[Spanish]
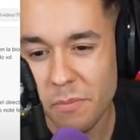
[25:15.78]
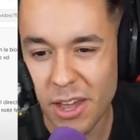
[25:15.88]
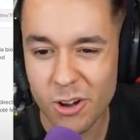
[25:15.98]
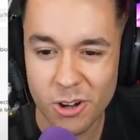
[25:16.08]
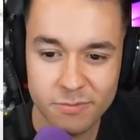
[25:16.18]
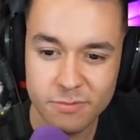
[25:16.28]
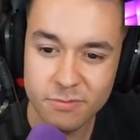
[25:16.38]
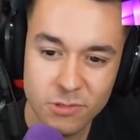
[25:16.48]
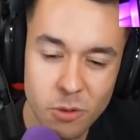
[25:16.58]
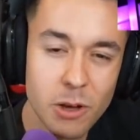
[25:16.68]
Pero
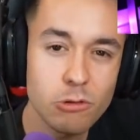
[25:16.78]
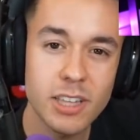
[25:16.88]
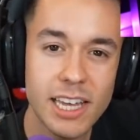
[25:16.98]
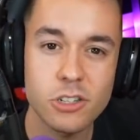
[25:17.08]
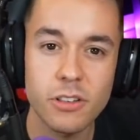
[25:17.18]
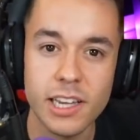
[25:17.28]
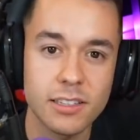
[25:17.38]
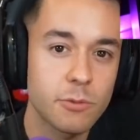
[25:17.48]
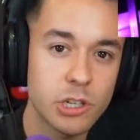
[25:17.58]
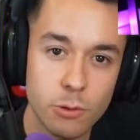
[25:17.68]
no me gusta eso de que
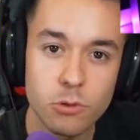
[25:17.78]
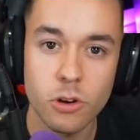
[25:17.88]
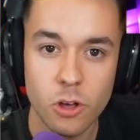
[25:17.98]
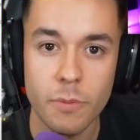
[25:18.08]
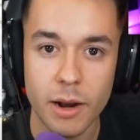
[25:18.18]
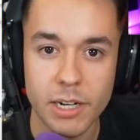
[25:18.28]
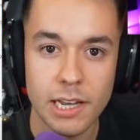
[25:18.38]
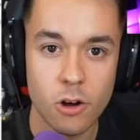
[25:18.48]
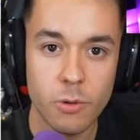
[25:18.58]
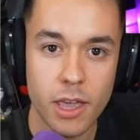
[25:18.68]
estemos en un torneo para
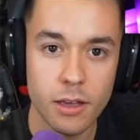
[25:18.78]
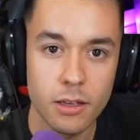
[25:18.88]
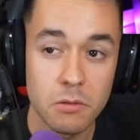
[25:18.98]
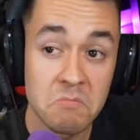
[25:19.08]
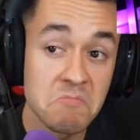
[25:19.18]
pasarlo bien